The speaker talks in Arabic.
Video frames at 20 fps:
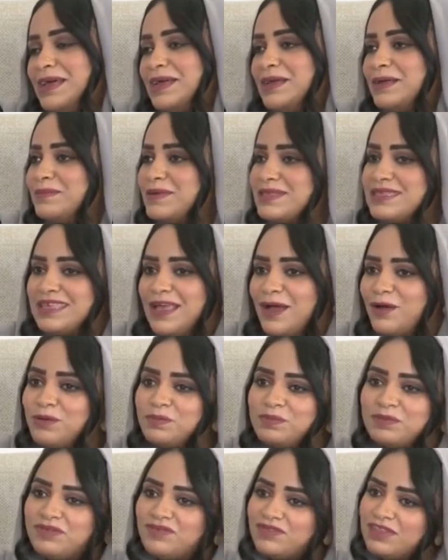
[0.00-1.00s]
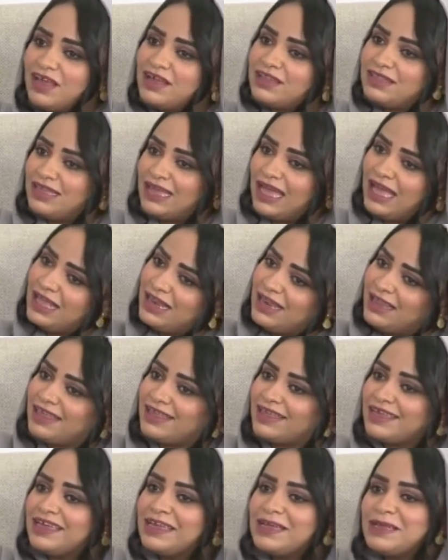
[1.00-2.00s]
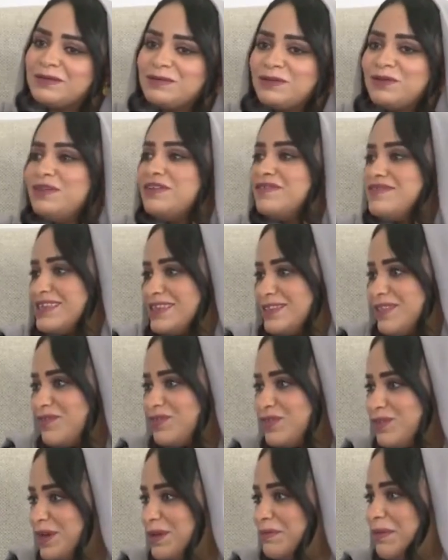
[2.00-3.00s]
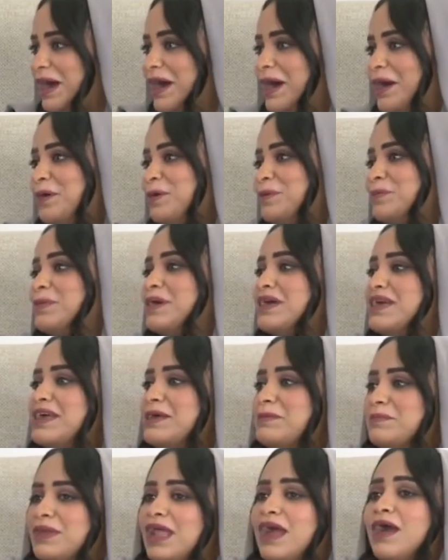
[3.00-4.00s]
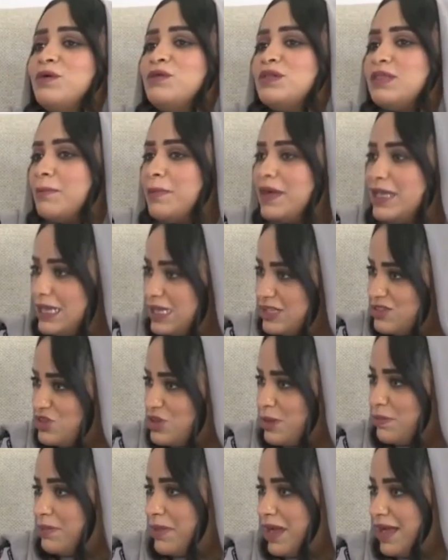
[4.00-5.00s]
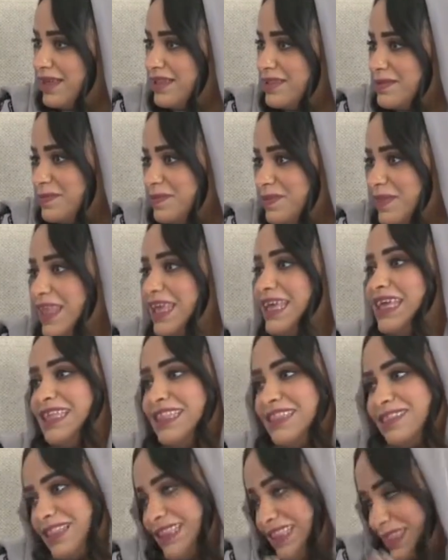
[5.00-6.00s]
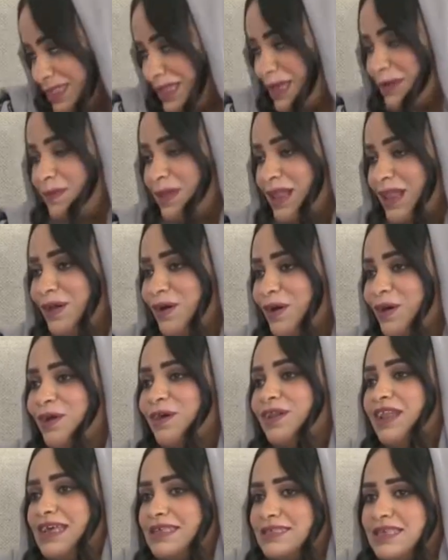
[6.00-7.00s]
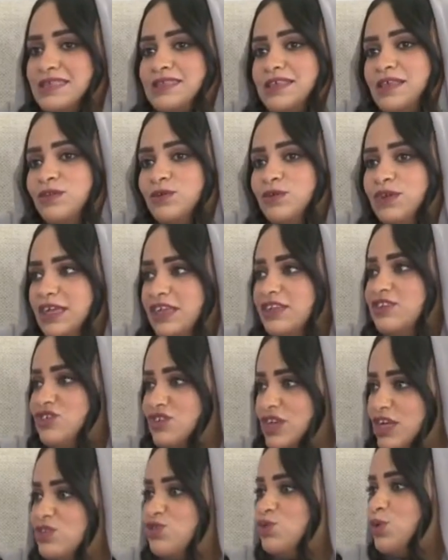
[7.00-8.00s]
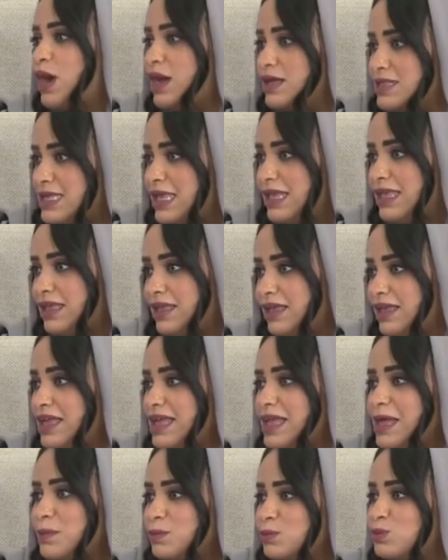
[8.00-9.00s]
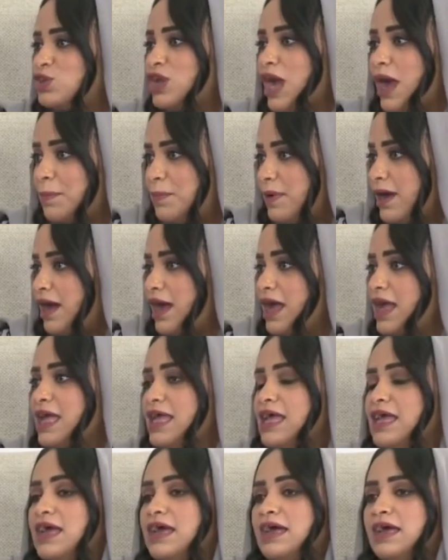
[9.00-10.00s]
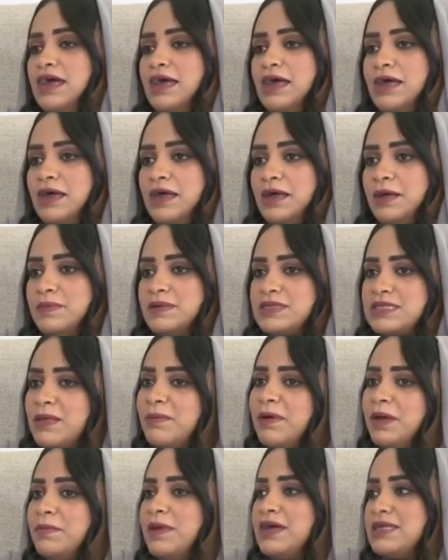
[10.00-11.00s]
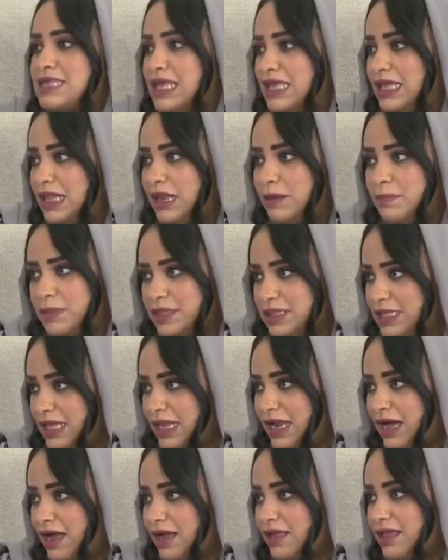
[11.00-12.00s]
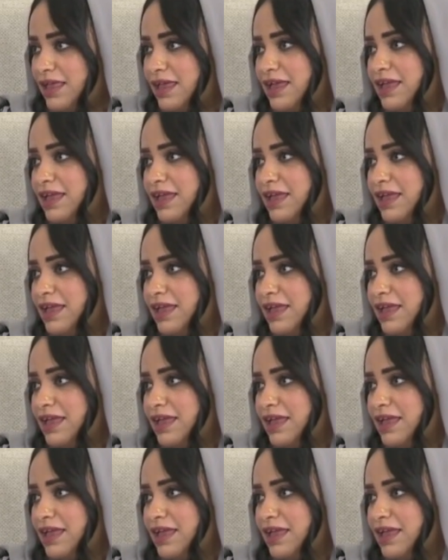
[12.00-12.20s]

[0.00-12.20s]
بس يا هون بتفتقدي اهلك تكون نفسك تفطري معاهم بنحاول طبعا نتجمع قبل الكورونا على اساس انه نعيش اجواء زي مشابهه آه، بس طبعا ما زي لمه هناك